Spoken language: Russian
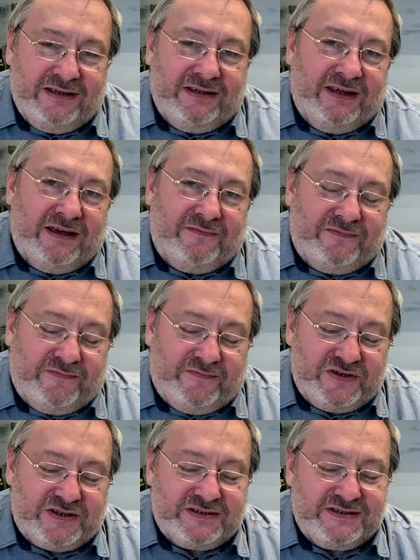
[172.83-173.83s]
Я, в
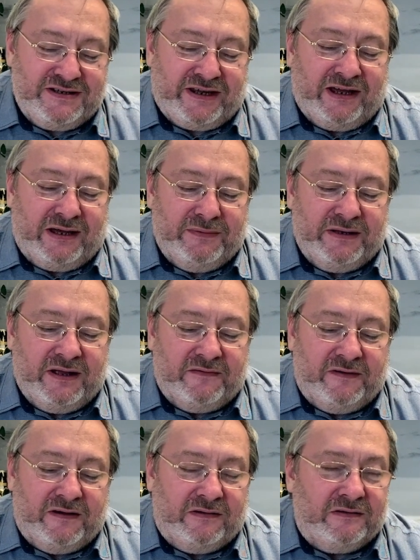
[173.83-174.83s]
частности,
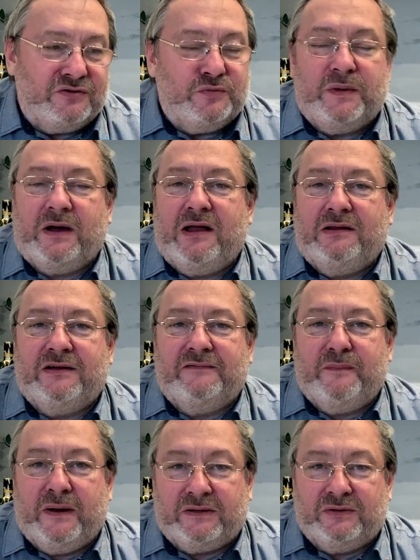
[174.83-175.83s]
рекомендовал Супералка в
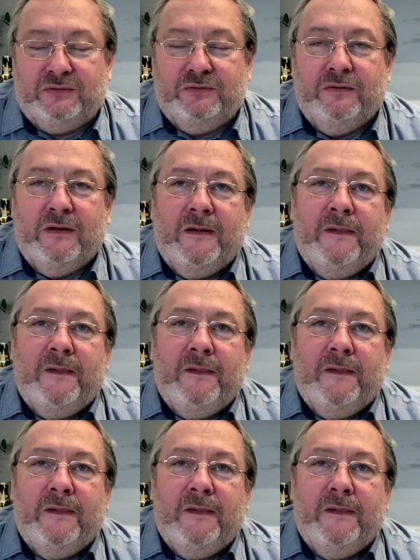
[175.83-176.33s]
порту.